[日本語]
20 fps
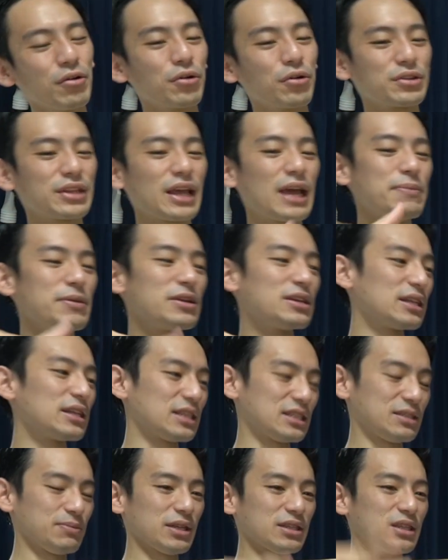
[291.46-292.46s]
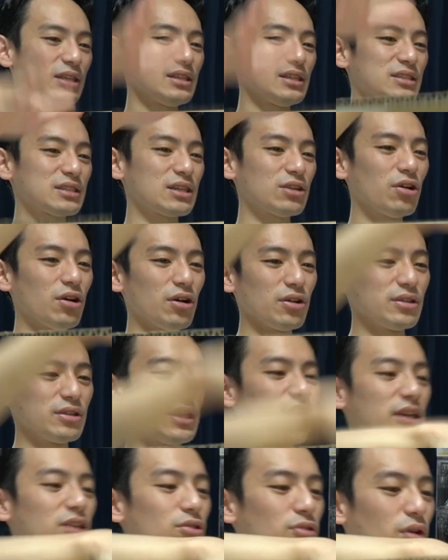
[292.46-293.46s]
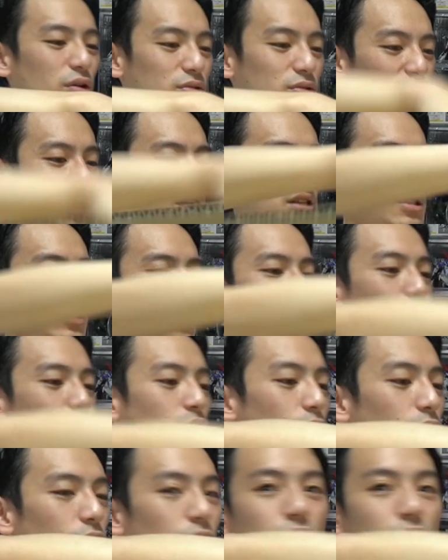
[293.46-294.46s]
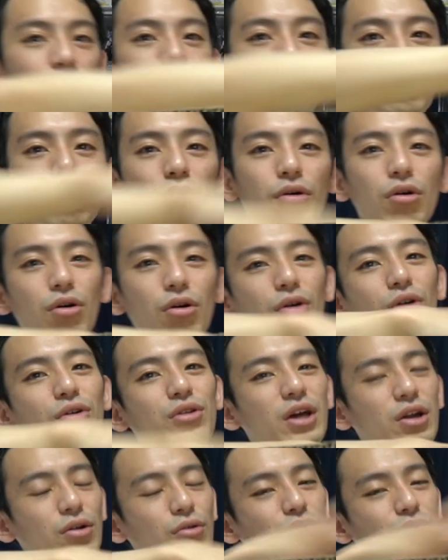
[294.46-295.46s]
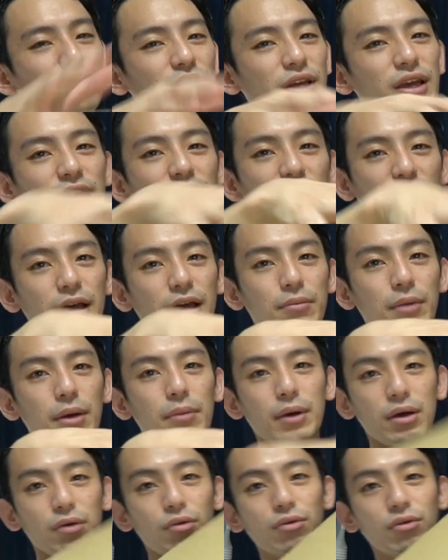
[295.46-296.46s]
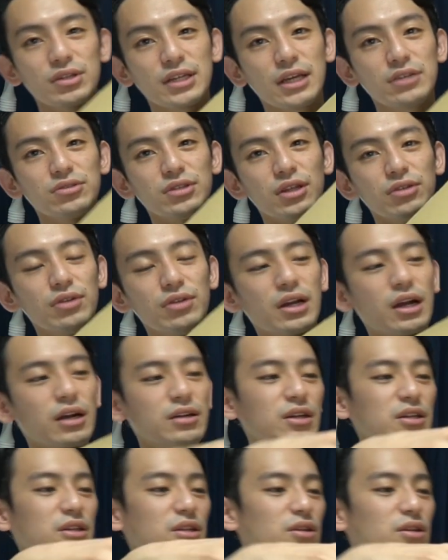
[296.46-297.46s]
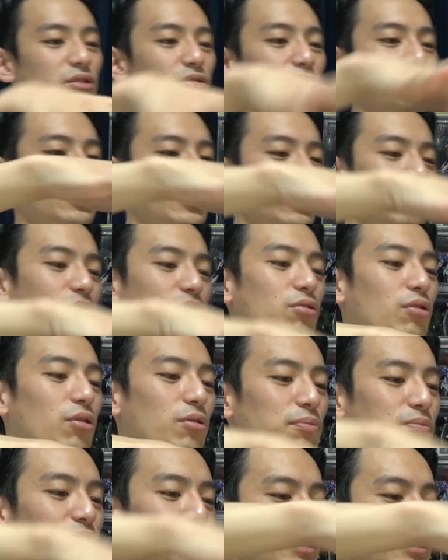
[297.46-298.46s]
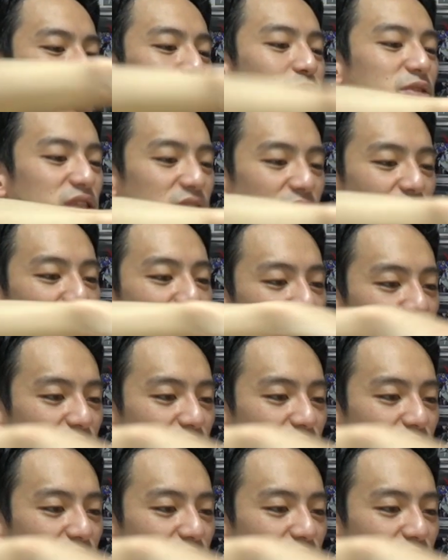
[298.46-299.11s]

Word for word: このタイミングになってしまったんですけど、内容はこんな感じ。おお、なるほどね。はい、まあまあここ最初ね裏隠れてるけど結構みちみちだな。